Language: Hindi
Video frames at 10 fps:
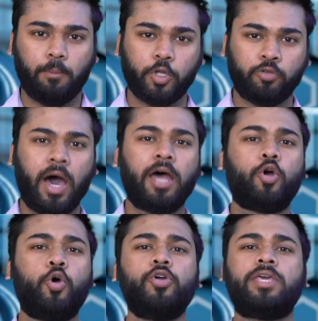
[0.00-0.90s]
बुधवार
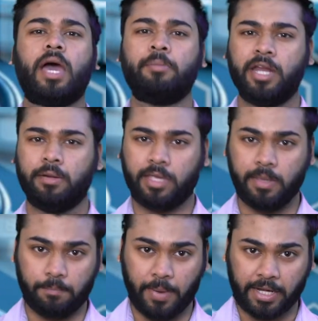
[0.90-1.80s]
को हुई कैबिनेट
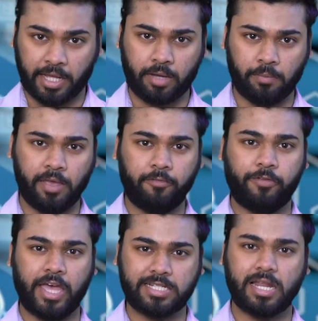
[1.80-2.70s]
की बैठक में
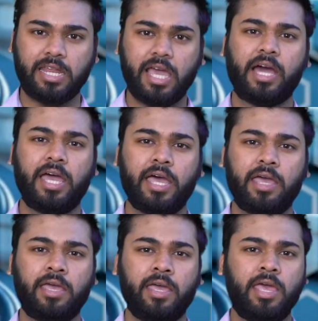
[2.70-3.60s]
फैसला लिया गया है